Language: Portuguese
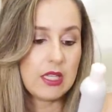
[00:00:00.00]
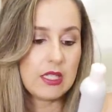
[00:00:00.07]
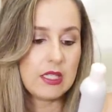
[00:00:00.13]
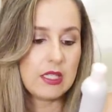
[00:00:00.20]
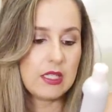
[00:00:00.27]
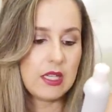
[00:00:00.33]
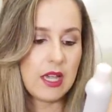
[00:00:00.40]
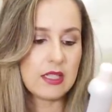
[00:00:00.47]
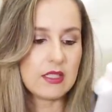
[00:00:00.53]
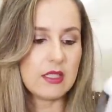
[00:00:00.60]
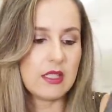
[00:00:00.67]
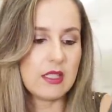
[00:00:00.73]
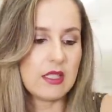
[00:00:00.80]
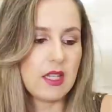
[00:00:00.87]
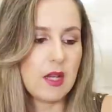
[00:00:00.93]
e
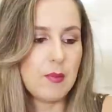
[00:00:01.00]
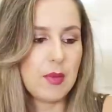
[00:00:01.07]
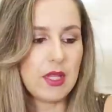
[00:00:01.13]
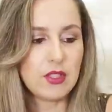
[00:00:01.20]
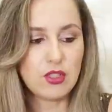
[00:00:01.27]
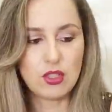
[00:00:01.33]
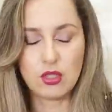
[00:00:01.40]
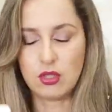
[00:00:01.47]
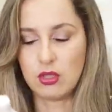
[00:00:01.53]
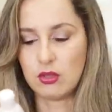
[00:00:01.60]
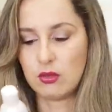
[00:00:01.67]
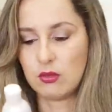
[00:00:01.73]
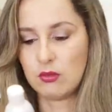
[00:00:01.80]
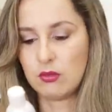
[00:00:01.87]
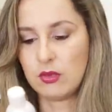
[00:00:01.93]
essa daqui é a
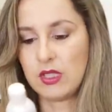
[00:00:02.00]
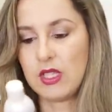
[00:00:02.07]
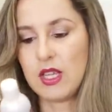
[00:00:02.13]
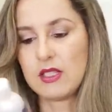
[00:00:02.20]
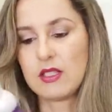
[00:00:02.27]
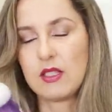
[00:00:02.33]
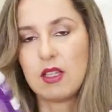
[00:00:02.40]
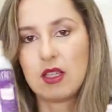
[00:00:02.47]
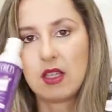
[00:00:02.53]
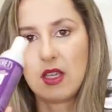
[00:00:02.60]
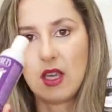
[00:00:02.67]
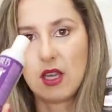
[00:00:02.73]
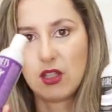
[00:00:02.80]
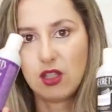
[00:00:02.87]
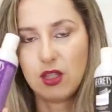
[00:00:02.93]
Platinum e essa
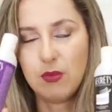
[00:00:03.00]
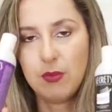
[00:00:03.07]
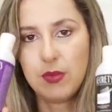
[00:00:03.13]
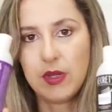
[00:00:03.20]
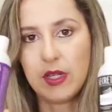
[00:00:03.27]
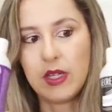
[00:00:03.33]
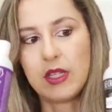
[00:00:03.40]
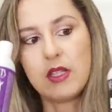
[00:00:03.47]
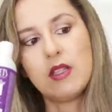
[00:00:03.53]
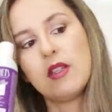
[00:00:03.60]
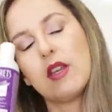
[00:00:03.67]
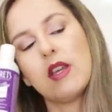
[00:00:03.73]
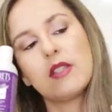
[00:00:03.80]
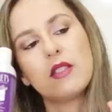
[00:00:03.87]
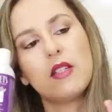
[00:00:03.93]
daqui é a
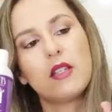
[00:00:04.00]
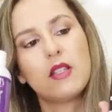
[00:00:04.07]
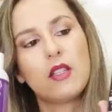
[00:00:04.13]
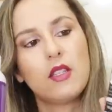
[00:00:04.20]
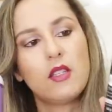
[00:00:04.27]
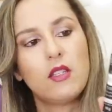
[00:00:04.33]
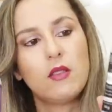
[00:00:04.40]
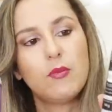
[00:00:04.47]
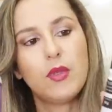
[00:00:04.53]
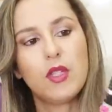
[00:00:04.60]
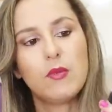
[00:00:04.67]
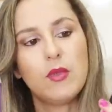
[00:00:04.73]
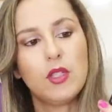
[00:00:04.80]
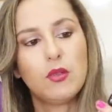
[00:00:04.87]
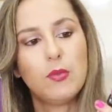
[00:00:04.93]
Champagne. Essa daqui tem
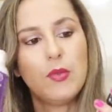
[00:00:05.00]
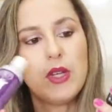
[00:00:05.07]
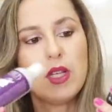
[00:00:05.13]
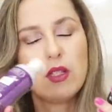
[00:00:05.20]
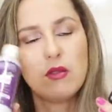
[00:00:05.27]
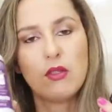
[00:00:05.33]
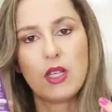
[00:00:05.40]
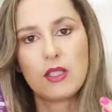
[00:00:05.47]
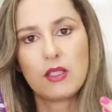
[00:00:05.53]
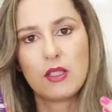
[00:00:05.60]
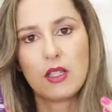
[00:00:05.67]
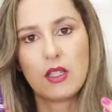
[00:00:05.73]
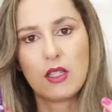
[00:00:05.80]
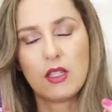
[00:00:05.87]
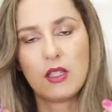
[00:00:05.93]
pigmento preto e essa
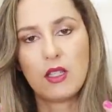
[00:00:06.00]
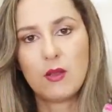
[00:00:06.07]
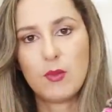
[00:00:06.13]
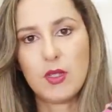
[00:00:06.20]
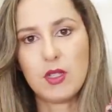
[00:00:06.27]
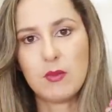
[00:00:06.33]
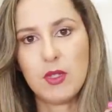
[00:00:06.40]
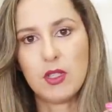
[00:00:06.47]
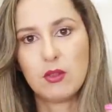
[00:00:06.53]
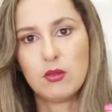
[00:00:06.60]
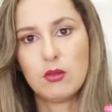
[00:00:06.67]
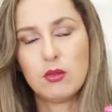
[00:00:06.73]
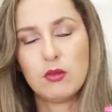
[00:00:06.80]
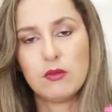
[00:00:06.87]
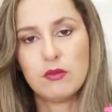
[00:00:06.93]
daqui tem
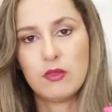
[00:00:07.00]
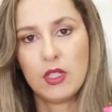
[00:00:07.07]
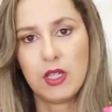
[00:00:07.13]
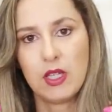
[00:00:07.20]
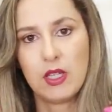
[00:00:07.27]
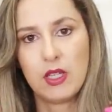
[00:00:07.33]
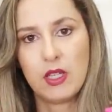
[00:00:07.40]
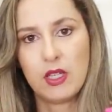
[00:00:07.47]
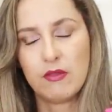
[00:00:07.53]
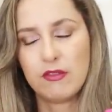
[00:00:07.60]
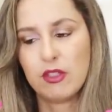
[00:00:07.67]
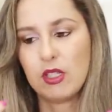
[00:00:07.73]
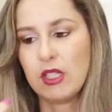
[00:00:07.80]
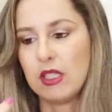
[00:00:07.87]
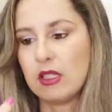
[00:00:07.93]
pigmento é,
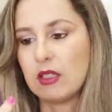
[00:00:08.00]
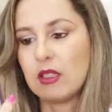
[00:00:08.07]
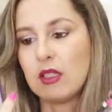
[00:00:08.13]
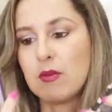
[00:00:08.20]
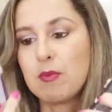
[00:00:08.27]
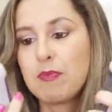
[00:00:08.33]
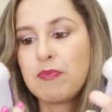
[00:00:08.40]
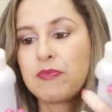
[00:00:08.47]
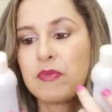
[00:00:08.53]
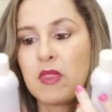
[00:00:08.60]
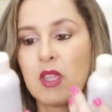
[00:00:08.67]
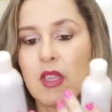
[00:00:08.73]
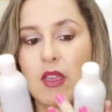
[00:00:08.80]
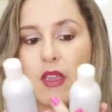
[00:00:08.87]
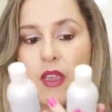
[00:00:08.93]
violeta.
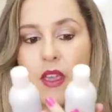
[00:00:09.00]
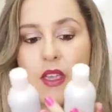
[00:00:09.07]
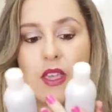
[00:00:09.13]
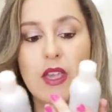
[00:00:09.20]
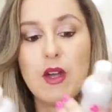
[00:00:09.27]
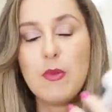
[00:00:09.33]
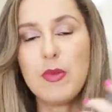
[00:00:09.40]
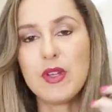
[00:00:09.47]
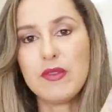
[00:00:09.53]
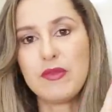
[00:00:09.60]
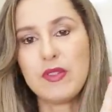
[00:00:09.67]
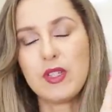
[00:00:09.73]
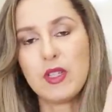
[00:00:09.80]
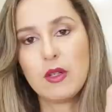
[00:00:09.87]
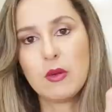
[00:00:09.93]
É, eu
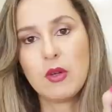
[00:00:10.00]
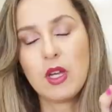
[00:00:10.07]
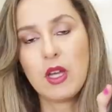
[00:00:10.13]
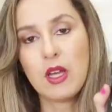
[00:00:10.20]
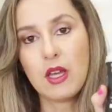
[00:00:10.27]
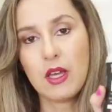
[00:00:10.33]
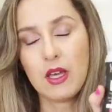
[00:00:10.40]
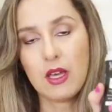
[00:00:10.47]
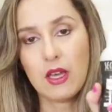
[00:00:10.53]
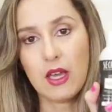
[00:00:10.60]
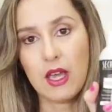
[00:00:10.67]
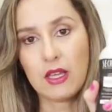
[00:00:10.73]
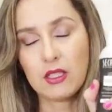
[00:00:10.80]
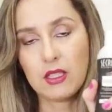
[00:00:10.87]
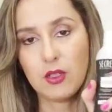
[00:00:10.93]
prefiro
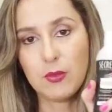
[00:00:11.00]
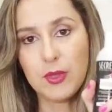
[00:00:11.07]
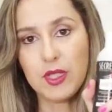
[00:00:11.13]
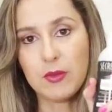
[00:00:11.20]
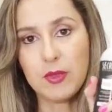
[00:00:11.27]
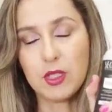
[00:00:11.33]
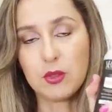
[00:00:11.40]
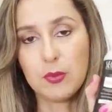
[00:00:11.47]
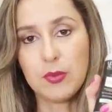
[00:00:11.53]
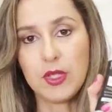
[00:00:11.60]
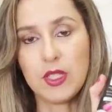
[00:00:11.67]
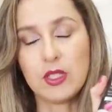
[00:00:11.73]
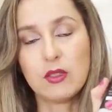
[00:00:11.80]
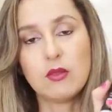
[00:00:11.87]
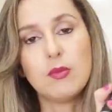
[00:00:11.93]
a que tem o pigmento
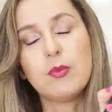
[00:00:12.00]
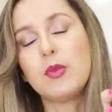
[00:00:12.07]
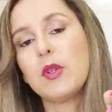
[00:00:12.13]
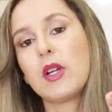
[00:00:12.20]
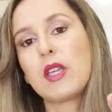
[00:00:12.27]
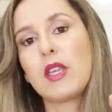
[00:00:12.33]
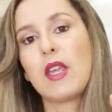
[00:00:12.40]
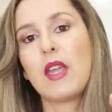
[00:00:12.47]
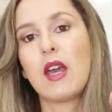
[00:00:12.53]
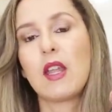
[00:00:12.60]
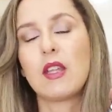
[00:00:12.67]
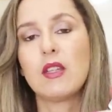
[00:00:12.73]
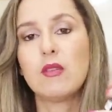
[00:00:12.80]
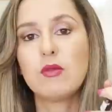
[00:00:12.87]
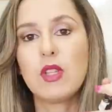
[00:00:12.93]
preto porque
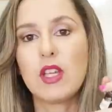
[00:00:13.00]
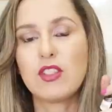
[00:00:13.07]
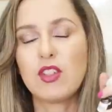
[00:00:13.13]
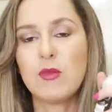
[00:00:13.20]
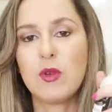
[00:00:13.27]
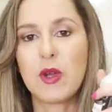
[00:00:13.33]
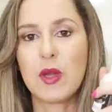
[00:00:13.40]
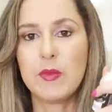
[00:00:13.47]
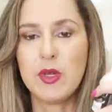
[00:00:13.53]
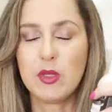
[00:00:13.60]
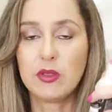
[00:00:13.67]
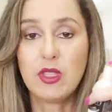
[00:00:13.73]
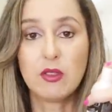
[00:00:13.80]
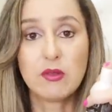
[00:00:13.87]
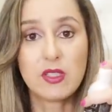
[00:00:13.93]
ela não deixa meu
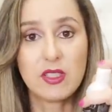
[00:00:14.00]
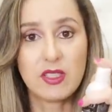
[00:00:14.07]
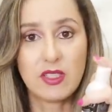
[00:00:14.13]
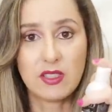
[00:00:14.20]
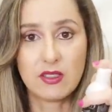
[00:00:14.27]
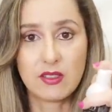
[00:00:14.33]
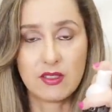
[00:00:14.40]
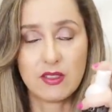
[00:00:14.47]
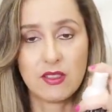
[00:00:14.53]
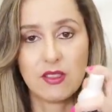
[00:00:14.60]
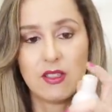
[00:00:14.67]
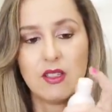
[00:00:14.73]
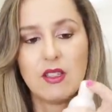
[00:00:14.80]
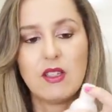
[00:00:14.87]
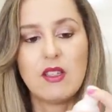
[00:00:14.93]
cabelo tão cinza.